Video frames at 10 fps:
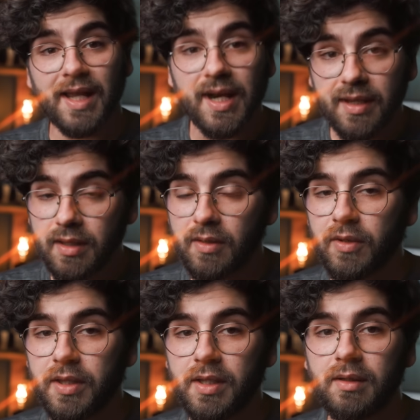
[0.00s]
la
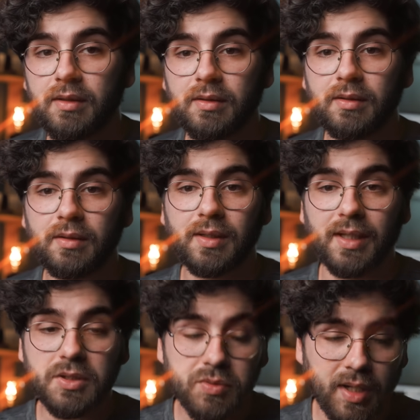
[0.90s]
R5C,
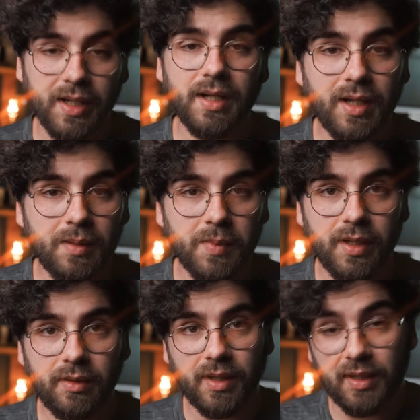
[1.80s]
que es una gran
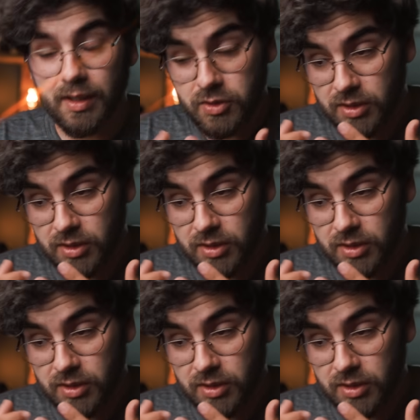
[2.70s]
cámara, que de